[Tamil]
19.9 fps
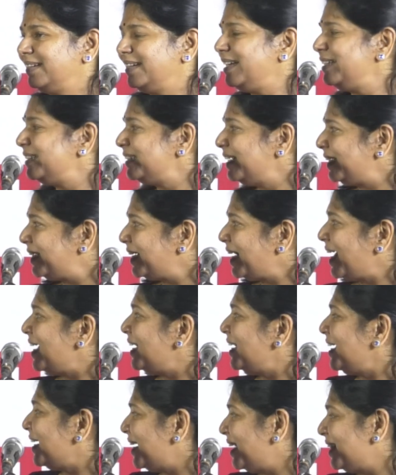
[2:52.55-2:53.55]
இந்த
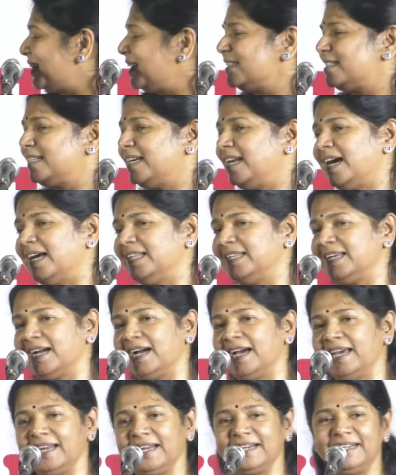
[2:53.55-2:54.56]
ட்ரைனிங்ல தான் சில
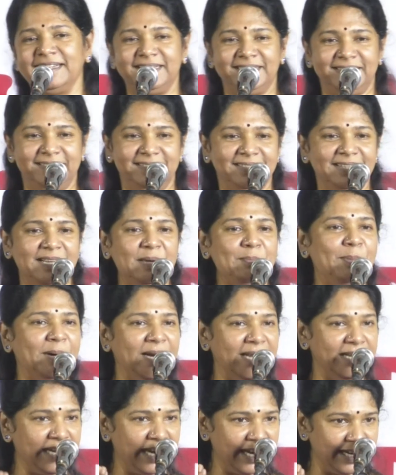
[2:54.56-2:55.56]
அதிகாரிகள்
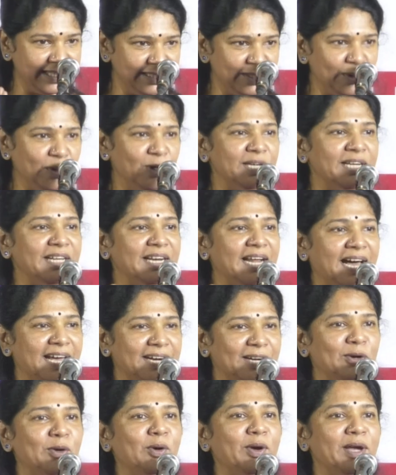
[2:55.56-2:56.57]
இப்படி நடந்து
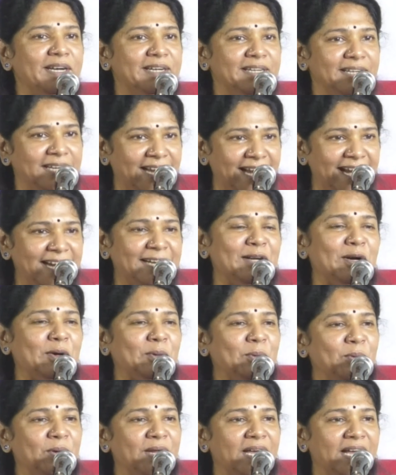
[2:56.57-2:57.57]
கொள்கிறார்களோ என்று
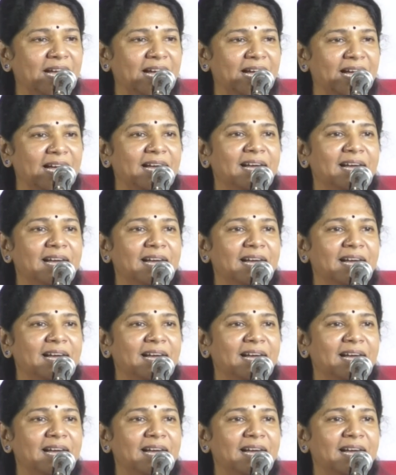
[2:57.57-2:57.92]
கேட்கக்கூடிய